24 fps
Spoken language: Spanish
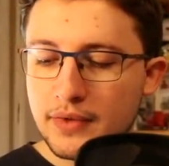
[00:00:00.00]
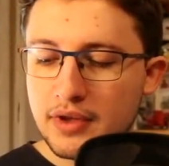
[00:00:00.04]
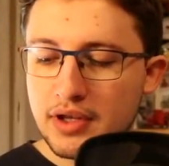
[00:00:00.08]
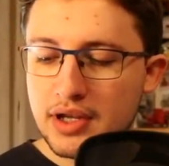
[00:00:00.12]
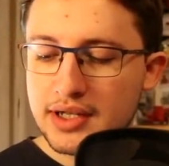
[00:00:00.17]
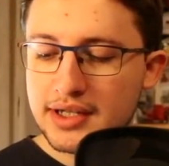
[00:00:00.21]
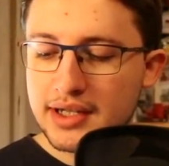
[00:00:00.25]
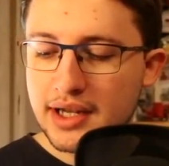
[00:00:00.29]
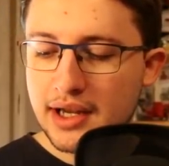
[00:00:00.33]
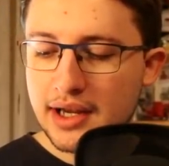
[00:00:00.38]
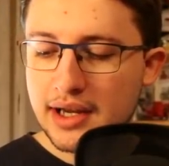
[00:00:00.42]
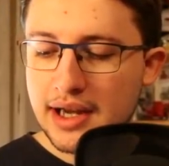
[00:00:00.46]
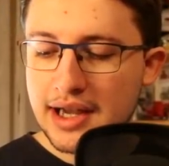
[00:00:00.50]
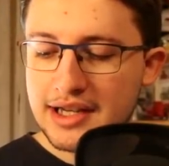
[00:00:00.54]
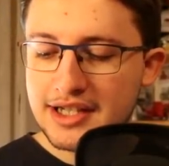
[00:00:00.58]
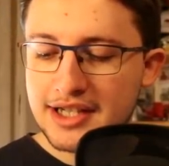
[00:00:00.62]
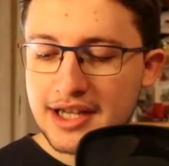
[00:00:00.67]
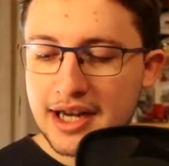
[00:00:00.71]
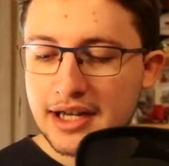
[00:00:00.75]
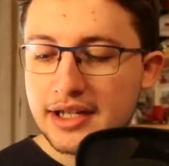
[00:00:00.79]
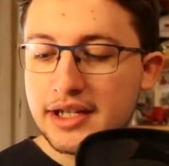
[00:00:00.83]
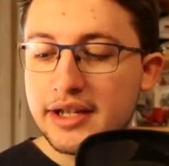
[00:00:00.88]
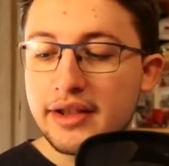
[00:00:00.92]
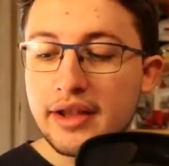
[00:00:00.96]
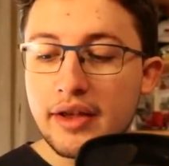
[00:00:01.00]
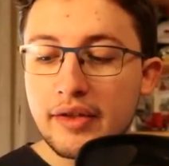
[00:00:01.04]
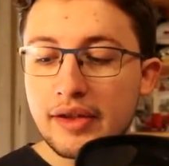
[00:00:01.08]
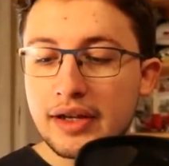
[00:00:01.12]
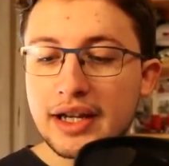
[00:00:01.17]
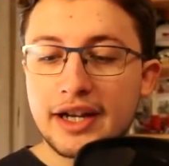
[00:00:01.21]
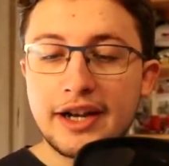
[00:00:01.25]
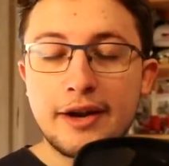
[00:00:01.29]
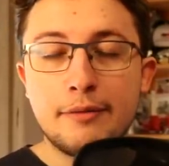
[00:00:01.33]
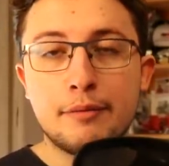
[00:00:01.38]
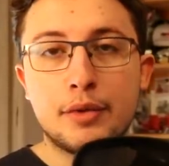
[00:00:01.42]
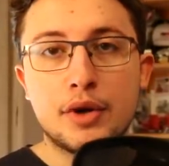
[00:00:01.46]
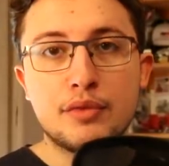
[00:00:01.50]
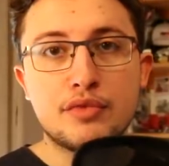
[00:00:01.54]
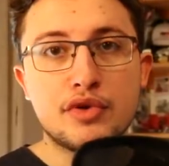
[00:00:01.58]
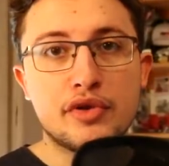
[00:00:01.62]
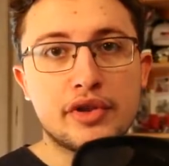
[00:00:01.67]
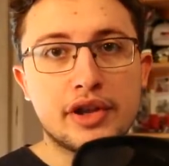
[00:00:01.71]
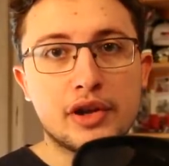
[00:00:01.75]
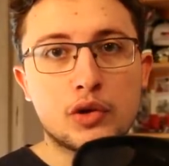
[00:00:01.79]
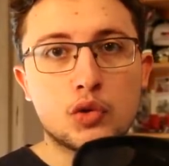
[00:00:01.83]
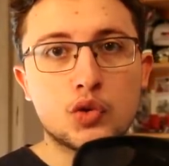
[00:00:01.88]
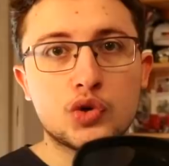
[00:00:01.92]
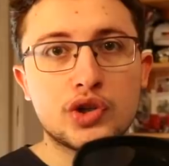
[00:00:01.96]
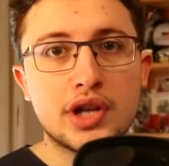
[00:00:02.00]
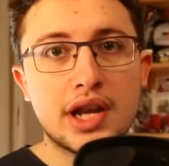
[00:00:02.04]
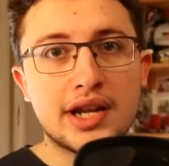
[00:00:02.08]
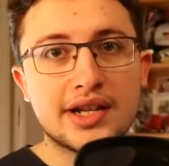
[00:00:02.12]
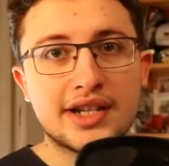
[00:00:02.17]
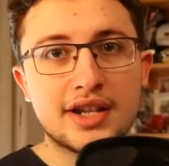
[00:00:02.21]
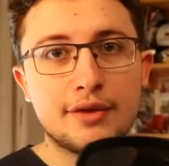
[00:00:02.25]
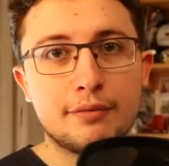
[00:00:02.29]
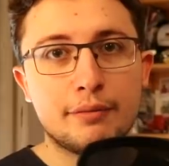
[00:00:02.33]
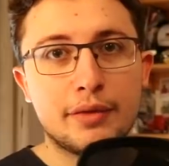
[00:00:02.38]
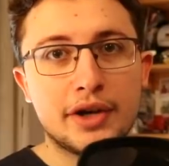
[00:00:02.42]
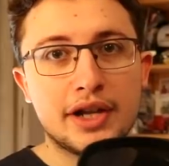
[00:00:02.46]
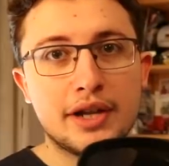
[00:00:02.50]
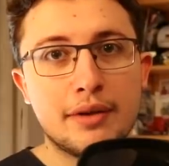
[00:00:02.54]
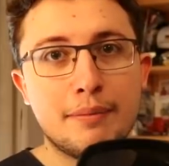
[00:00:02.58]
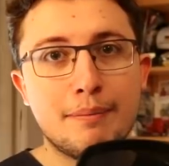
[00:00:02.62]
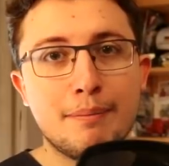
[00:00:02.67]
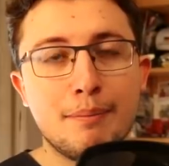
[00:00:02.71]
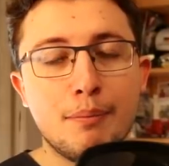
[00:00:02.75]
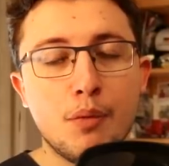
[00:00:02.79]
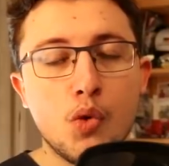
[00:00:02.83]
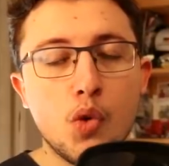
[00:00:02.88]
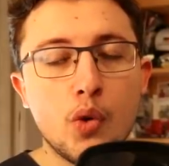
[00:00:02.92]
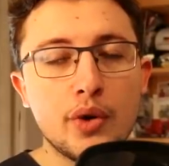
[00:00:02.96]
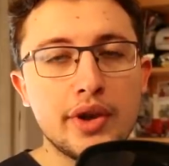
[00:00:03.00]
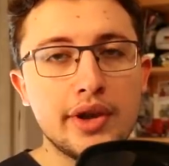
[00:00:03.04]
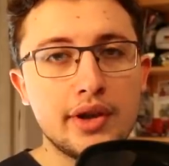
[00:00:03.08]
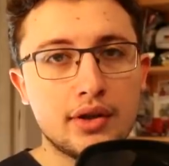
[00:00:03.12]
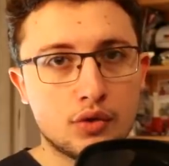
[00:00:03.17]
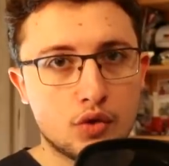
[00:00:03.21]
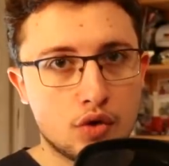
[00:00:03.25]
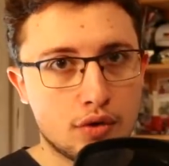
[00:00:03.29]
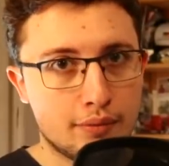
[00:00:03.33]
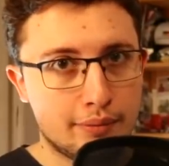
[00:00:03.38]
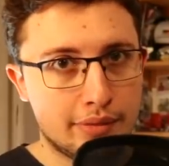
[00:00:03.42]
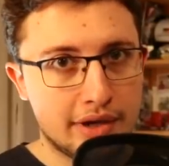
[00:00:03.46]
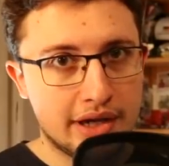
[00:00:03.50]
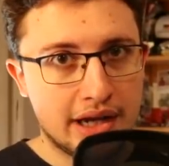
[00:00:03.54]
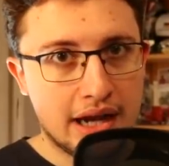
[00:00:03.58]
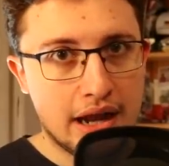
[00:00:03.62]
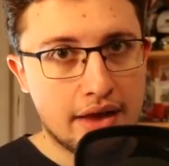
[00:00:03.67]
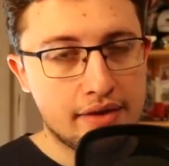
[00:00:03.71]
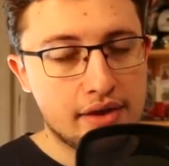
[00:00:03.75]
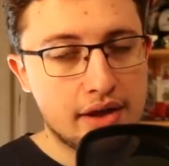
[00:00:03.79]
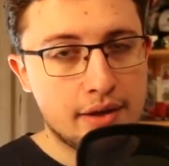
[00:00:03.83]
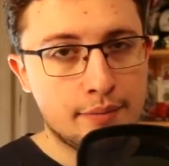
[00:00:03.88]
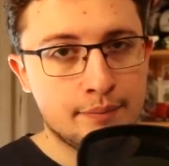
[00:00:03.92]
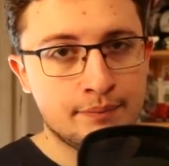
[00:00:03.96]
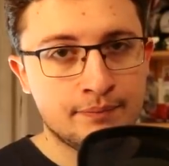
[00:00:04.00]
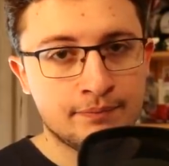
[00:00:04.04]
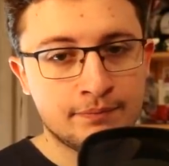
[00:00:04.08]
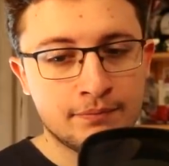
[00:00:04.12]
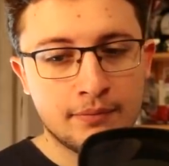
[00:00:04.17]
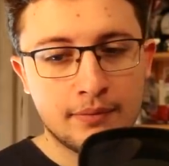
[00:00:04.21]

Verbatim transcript: y es que la salida del Gran Premio de Rusia es siempre muy complicada.